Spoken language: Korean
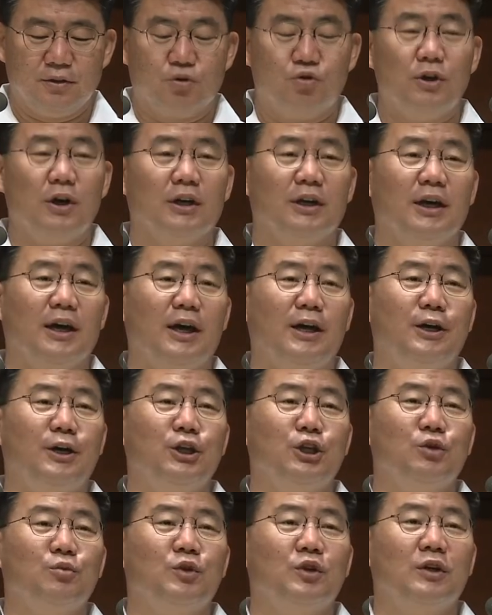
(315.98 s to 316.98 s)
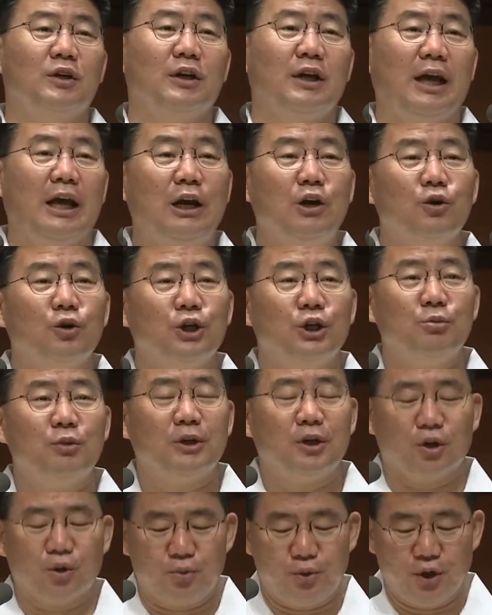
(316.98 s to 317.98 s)
구약의 하나님을
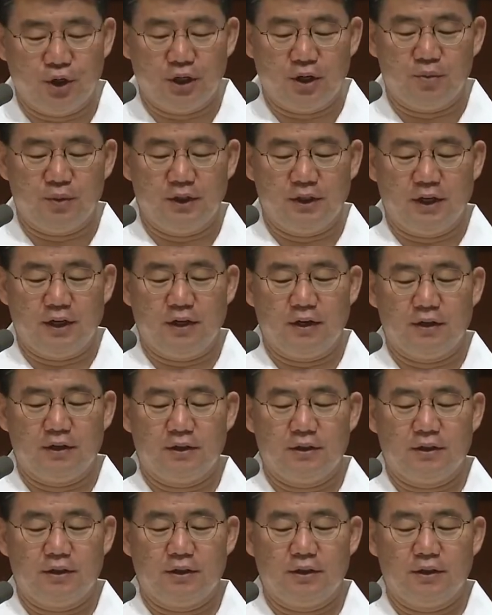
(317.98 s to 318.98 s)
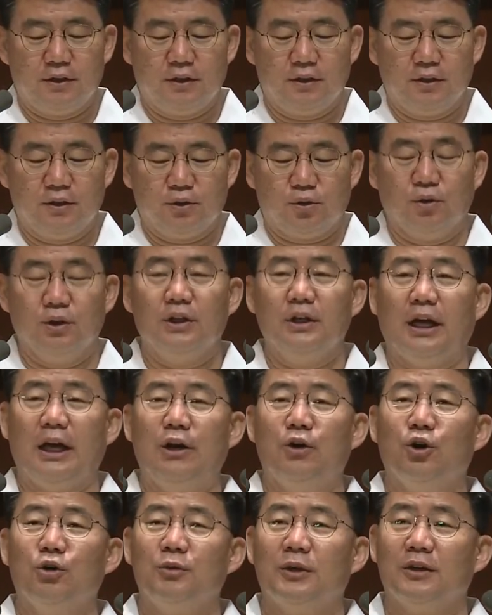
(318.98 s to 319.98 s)
엘로힘이라고 표현합니다. 또 이
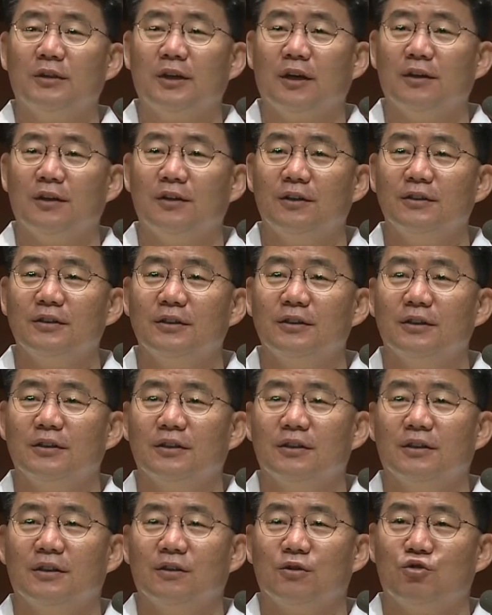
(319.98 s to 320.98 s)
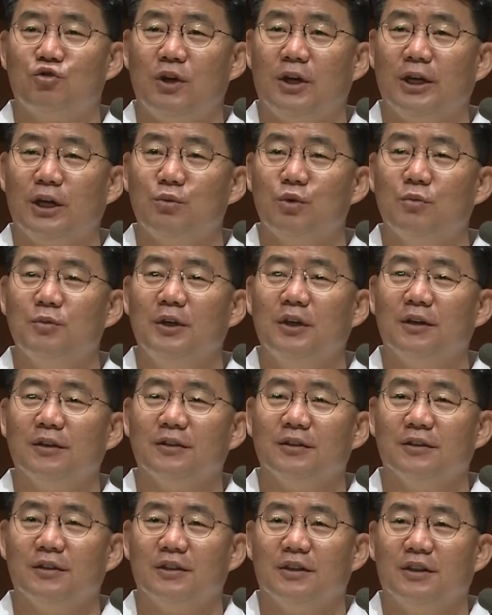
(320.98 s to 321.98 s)
엘로힘이라는 단어는 구약에
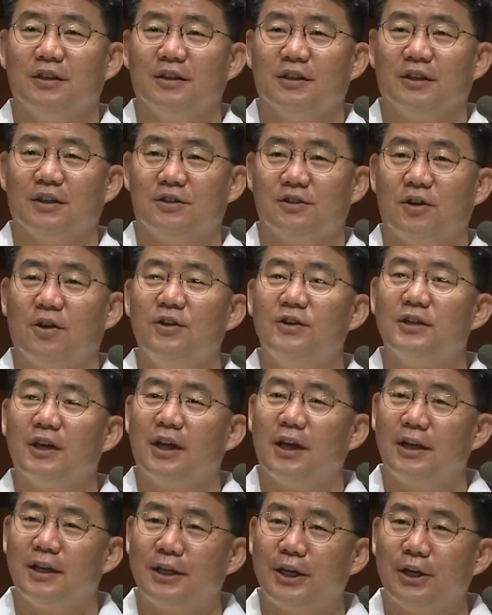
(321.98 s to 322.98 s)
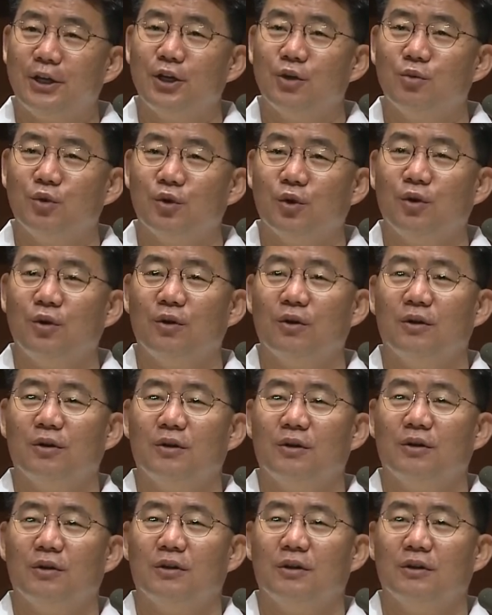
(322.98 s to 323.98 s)
보면 천사라는 개념으로
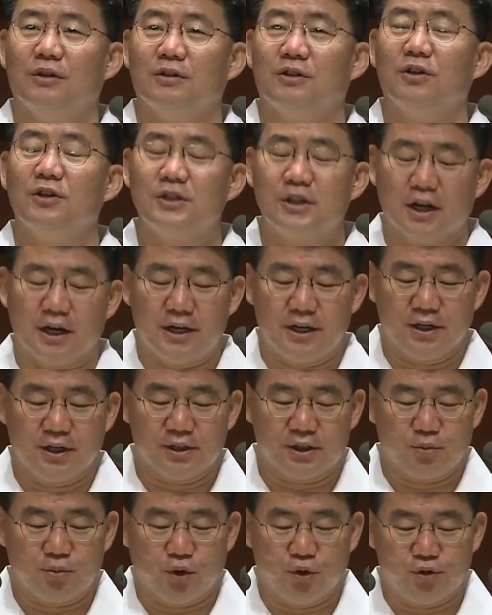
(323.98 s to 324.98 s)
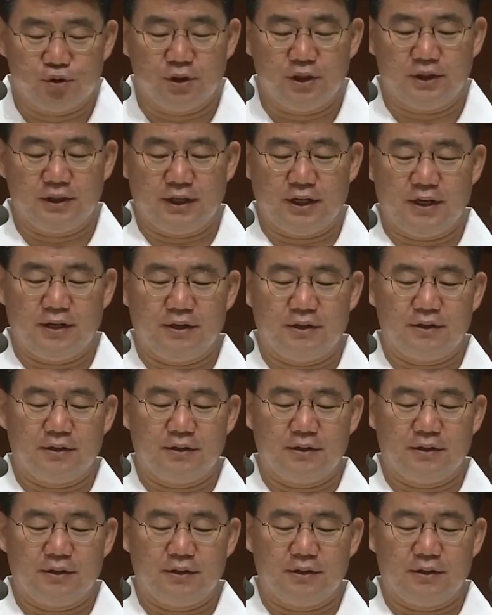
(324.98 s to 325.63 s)
등장하는 것을 볼 수 있어요.